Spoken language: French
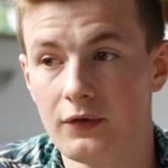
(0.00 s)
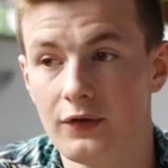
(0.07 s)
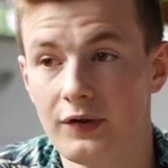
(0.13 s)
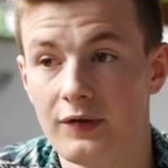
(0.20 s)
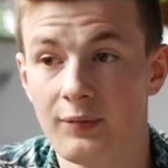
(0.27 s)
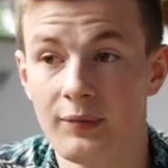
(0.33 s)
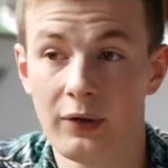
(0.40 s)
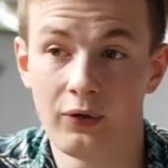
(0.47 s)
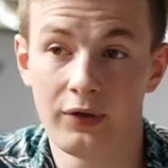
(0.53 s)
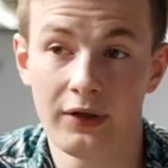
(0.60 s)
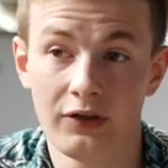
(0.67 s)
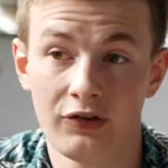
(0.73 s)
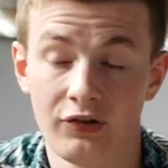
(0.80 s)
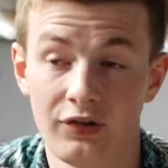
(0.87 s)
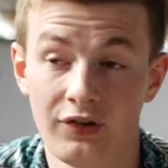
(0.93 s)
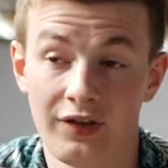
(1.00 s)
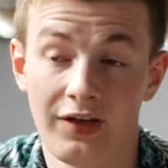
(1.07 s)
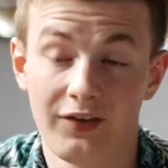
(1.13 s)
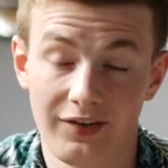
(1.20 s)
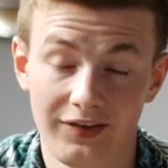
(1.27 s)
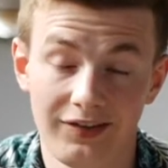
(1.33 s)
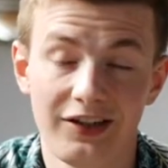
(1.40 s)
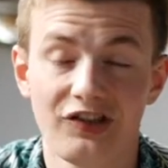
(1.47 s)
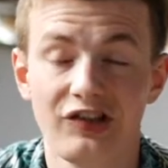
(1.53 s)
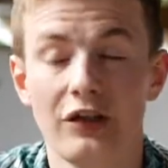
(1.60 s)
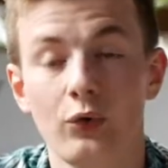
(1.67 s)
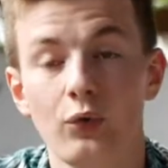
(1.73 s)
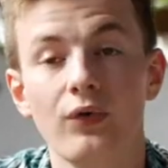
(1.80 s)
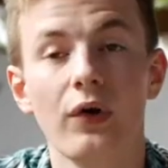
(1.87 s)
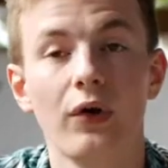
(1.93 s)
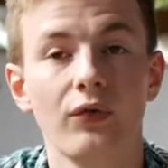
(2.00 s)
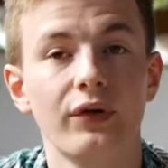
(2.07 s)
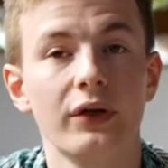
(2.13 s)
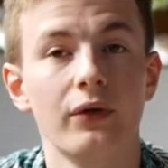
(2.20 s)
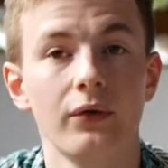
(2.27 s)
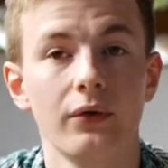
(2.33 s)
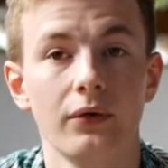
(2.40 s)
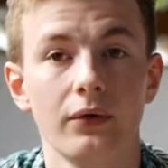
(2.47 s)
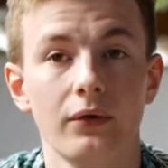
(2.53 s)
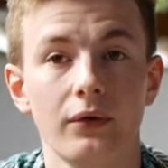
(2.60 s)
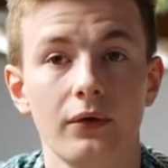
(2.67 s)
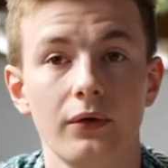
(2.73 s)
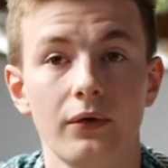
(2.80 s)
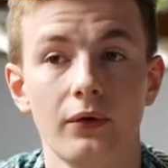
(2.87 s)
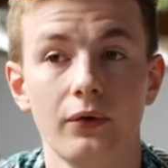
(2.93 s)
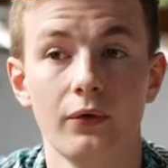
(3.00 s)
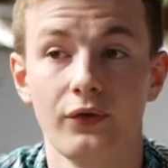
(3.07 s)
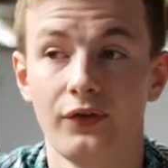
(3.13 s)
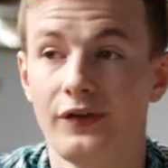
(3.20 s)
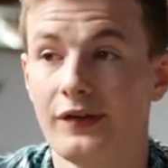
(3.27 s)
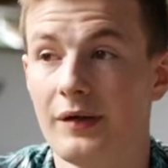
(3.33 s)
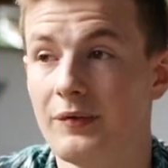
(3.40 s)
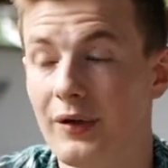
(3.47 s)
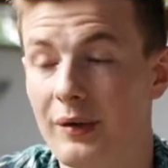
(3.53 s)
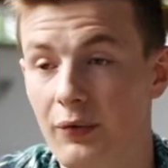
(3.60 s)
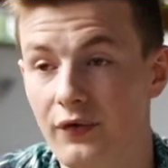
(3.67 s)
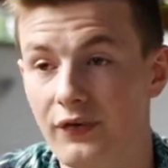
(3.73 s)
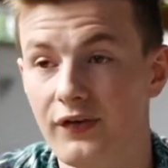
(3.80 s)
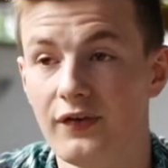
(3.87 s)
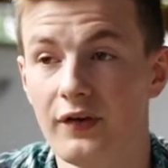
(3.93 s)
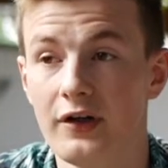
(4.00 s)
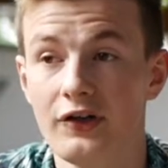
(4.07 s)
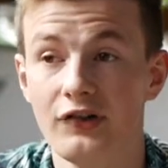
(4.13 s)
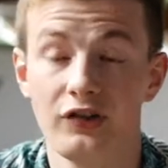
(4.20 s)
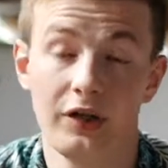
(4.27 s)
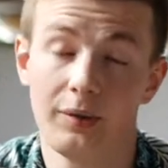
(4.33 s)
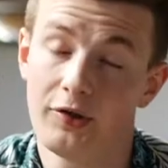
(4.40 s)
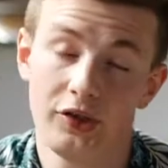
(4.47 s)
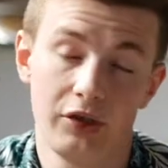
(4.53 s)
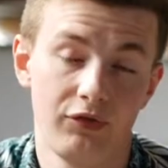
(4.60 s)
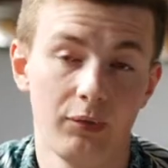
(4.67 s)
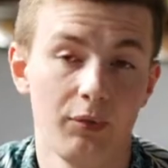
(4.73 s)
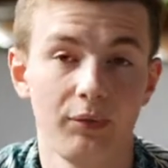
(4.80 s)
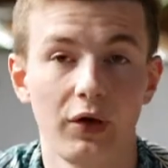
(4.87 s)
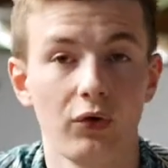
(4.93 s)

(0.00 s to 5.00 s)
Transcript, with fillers: c'est c'est grâce à ça que j'ai découvert en fait le système de l'apprentissage et qu'après j'ai fait mon